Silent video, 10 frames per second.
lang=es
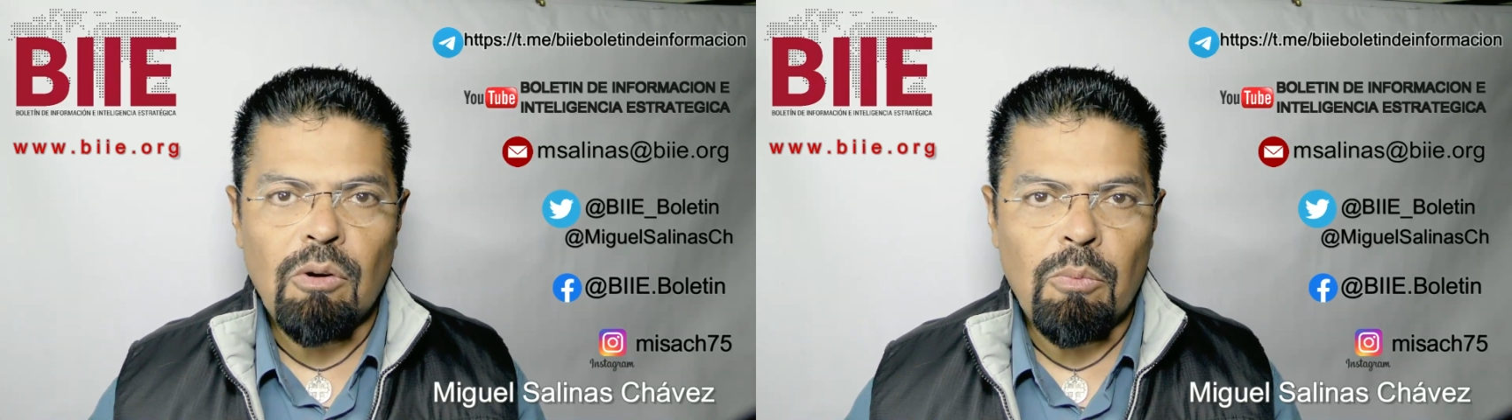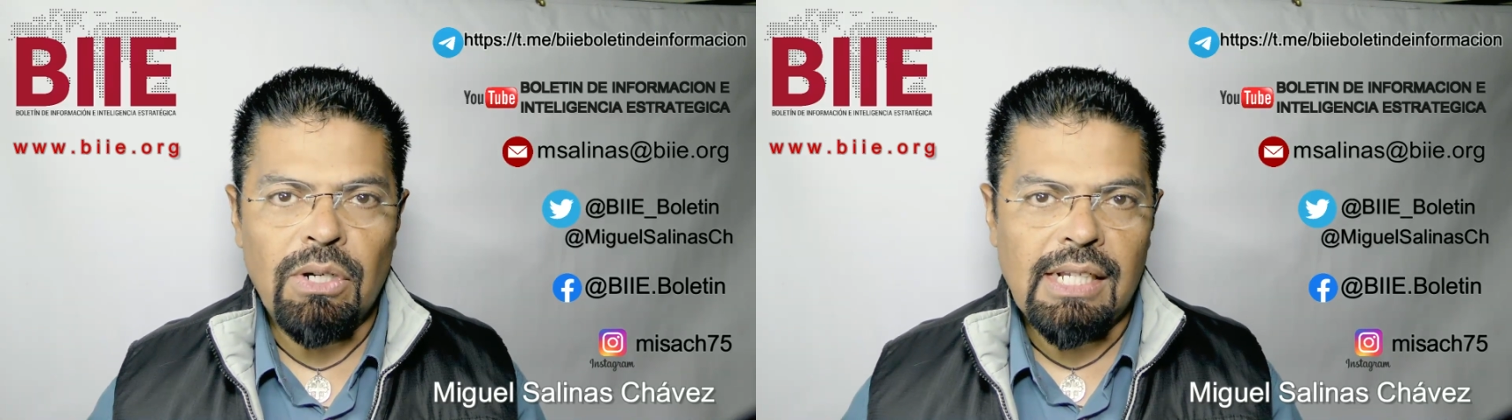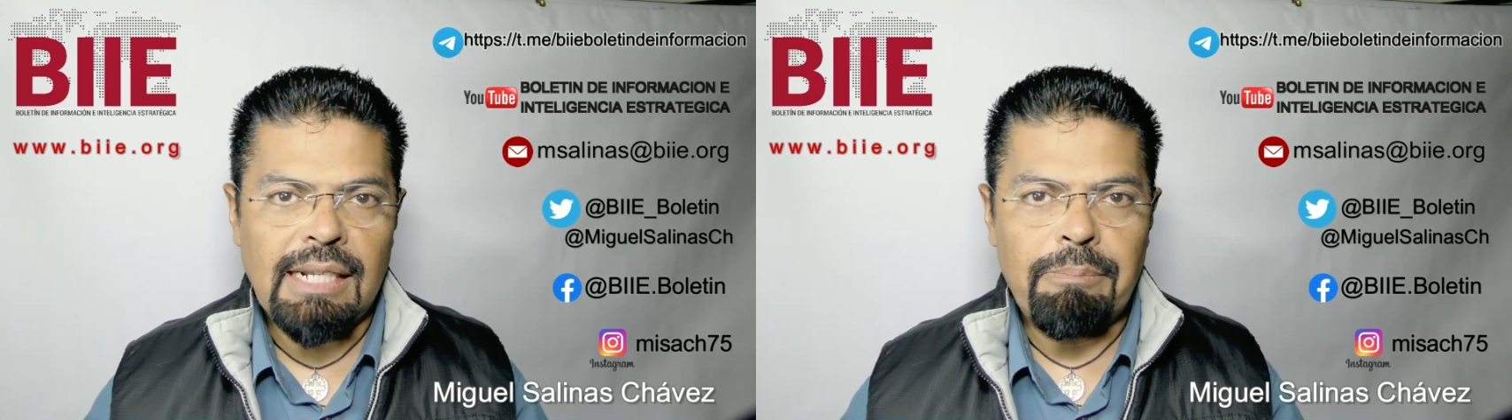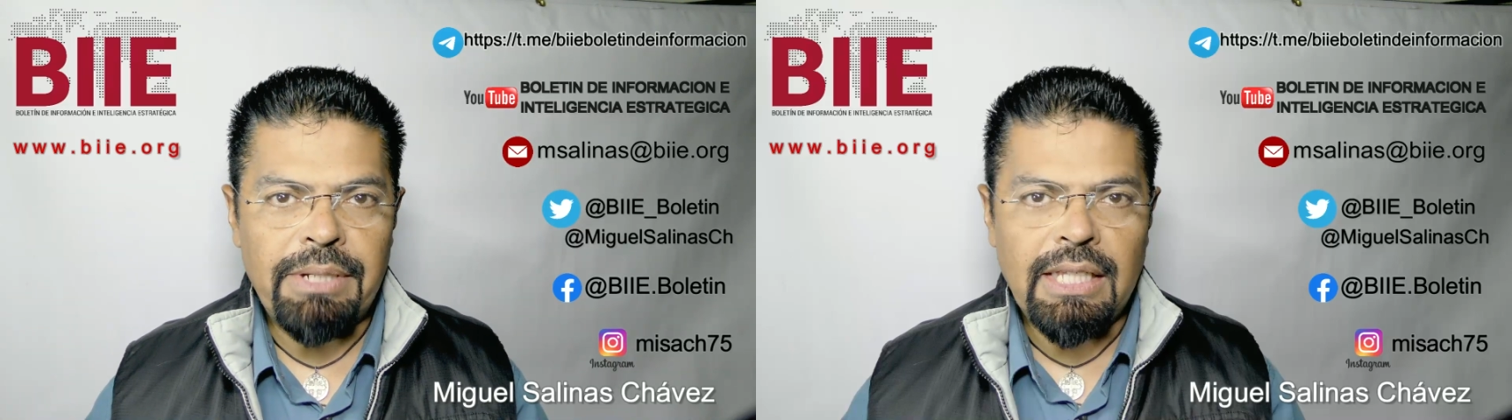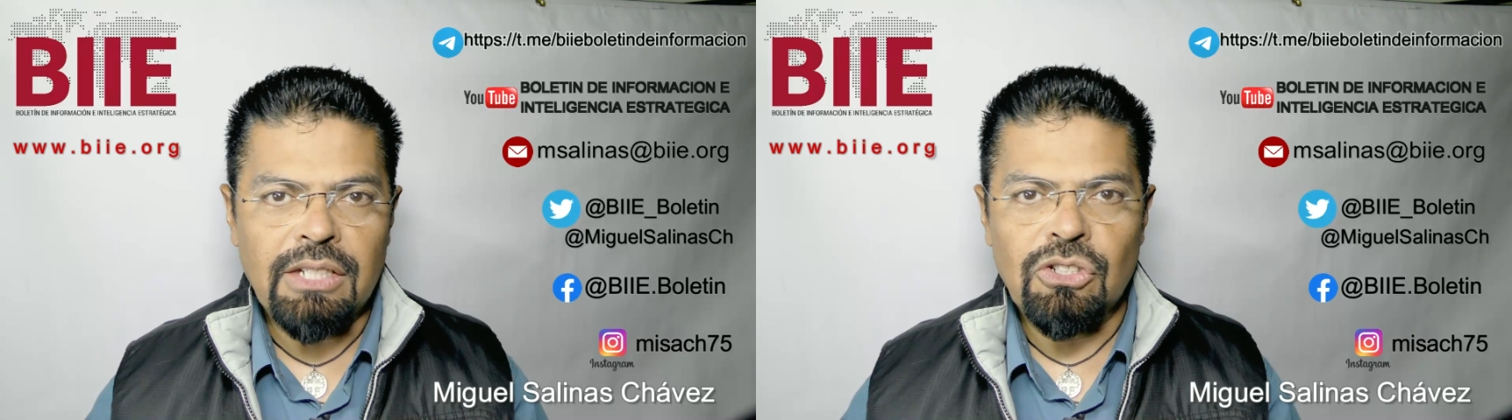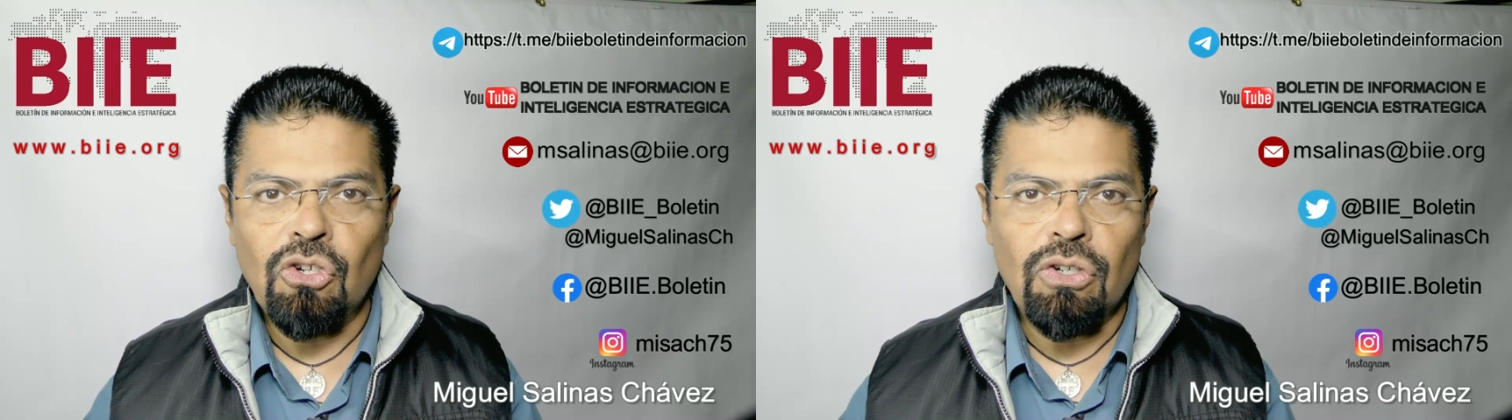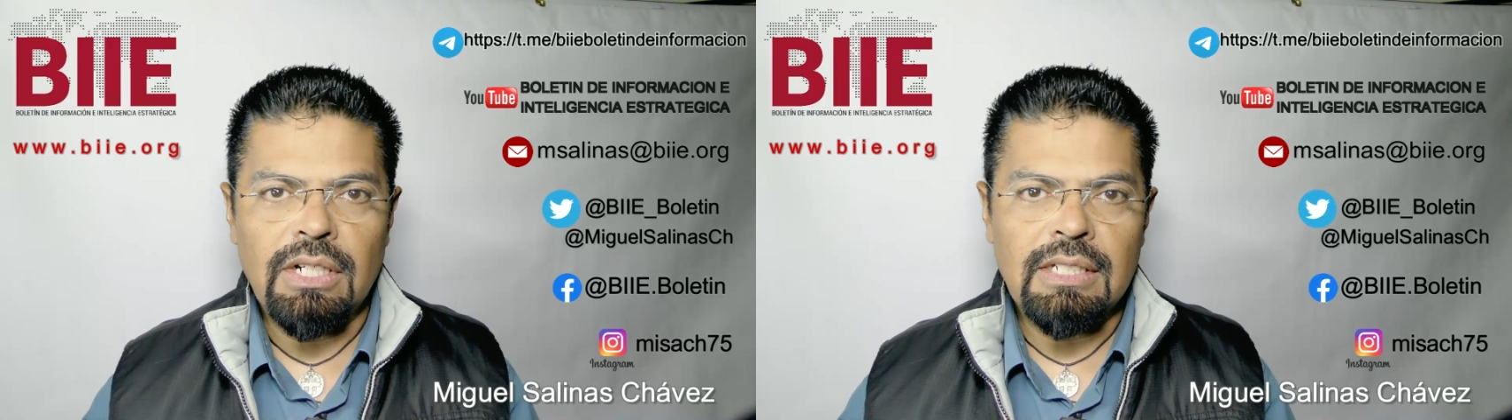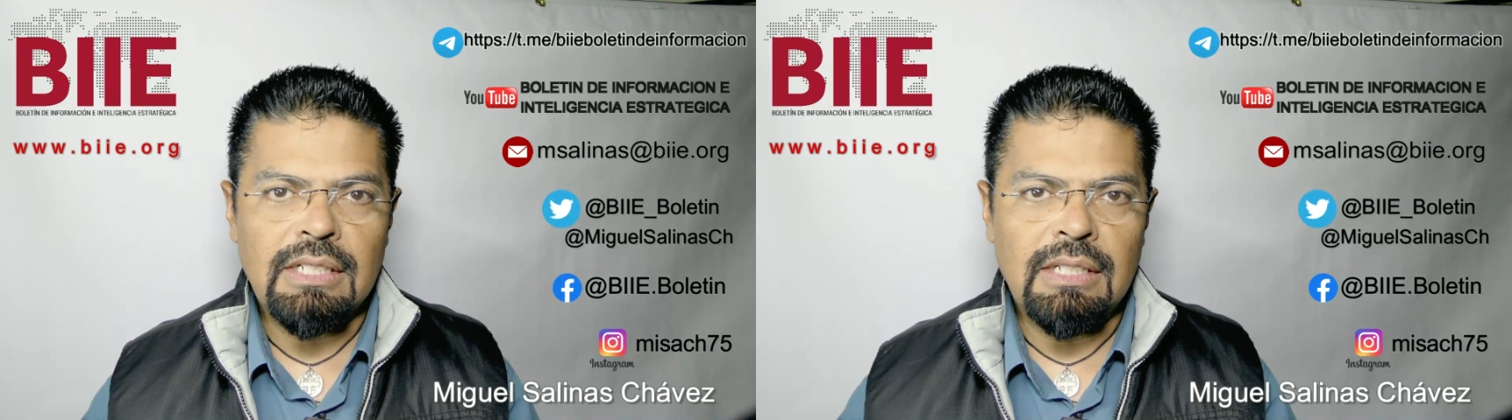Como las
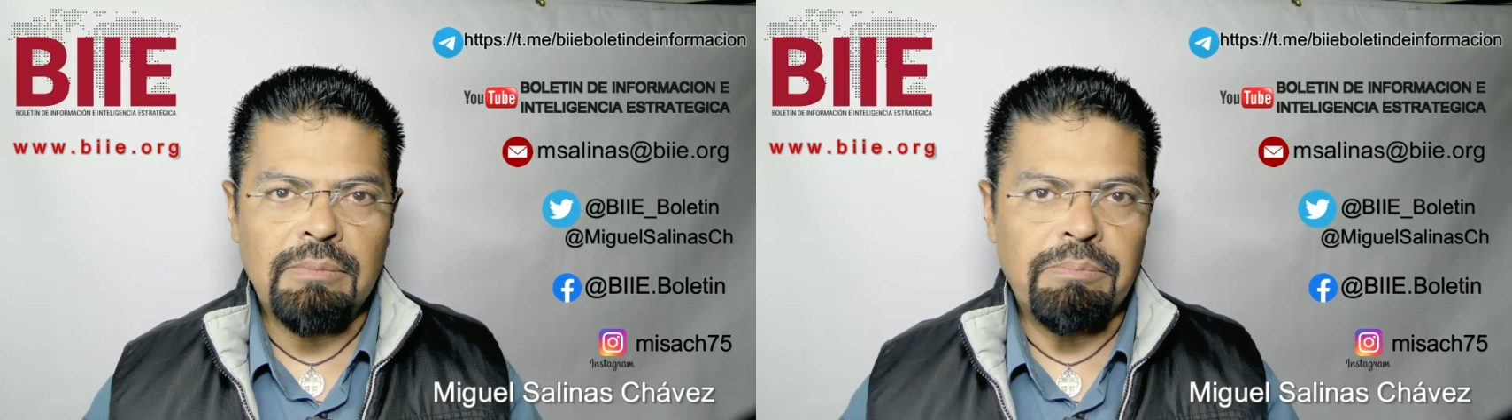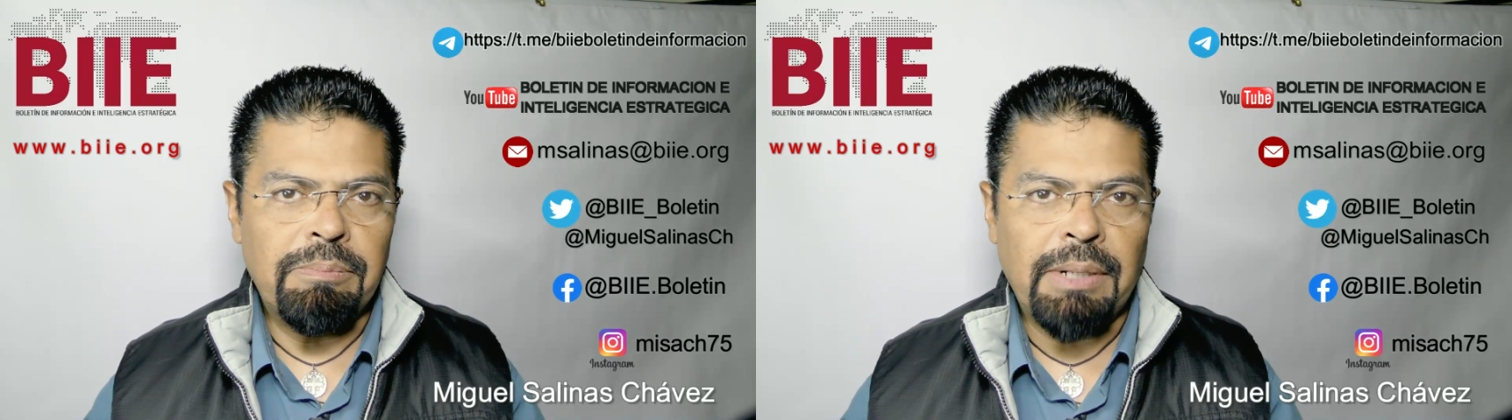lapidaciones y